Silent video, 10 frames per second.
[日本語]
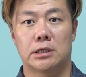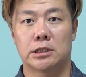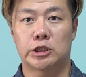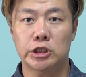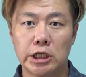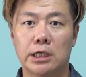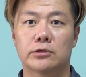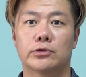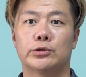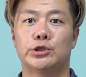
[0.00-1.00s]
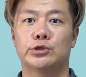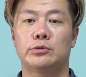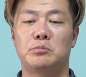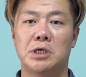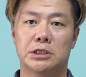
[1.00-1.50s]
7時半という非常
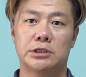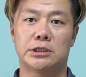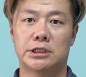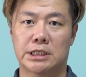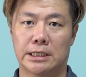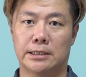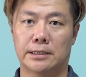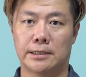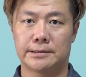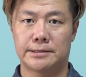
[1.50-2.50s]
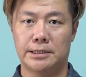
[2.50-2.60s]
に見やすい時間なんで